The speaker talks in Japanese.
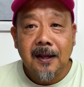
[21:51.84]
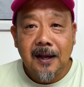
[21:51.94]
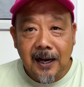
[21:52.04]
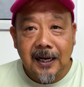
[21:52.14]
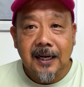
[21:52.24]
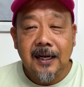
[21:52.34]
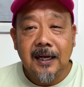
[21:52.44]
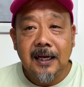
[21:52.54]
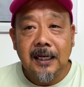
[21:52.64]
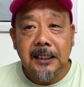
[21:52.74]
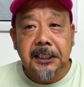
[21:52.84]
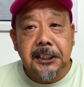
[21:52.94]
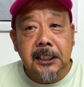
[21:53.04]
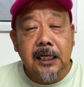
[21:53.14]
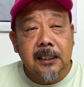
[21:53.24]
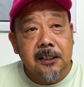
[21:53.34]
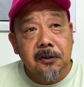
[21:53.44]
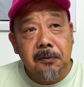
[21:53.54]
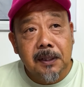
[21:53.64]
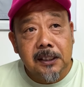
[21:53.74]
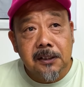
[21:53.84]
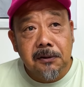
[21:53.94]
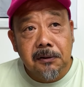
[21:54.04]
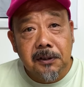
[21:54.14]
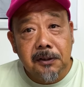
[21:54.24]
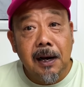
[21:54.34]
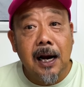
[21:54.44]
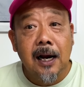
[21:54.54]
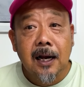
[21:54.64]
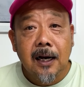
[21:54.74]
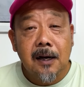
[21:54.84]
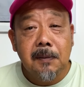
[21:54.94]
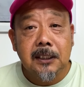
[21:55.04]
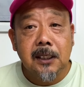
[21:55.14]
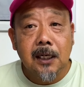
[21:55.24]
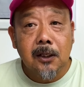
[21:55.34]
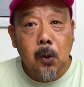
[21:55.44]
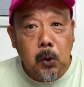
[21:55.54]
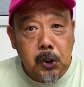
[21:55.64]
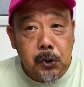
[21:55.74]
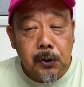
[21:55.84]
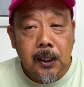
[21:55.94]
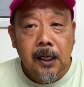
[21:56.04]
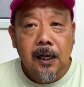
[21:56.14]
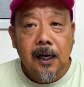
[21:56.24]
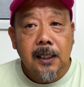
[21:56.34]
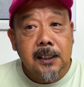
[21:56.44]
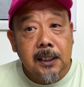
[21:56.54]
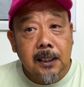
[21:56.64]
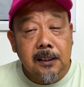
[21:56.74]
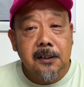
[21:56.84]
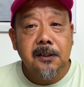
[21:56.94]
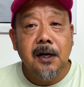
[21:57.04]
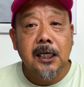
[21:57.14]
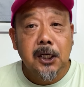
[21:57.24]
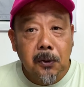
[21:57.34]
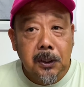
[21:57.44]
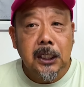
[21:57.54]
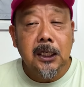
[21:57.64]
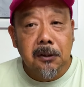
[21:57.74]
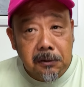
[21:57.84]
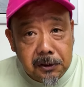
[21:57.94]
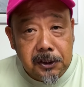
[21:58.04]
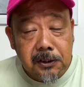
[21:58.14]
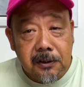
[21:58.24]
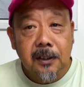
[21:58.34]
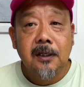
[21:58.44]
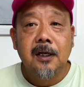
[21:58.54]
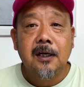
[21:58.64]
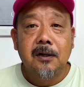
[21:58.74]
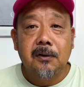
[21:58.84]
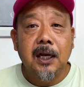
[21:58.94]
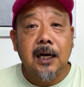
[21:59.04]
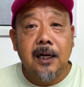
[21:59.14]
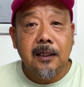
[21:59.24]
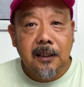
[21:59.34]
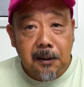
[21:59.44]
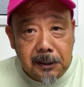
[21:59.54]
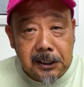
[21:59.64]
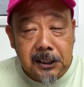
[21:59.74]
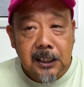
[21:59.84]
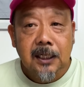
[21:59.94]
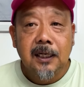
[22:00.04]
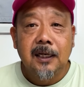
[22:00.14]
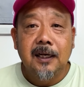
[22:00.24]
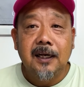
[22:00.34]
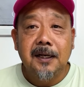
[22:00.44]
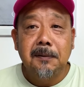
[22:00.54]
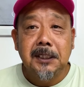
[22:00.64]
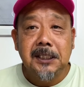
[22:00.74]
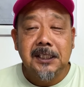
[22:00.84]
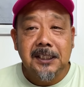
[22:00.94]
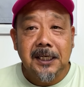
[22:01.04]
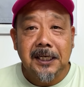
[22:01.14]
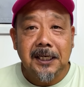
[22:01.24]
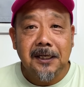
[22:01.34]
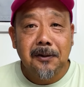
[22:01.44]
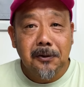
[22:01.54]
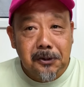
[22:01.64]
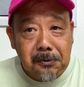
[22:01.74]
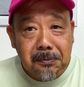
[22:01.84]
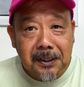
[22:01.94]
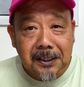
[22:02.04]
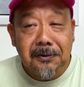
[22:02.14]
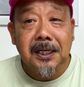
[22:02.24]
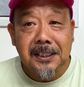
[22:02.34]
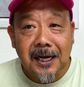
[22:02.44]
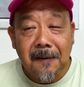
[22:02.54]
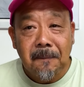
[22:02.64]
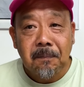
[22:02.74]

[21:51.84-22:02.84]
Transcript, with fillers: はい。えー、しちがつの末頃にはカマサごじゅう、はちがつにはよんにろくまる、これが出ます。えー、皆さんぜひご準備ください。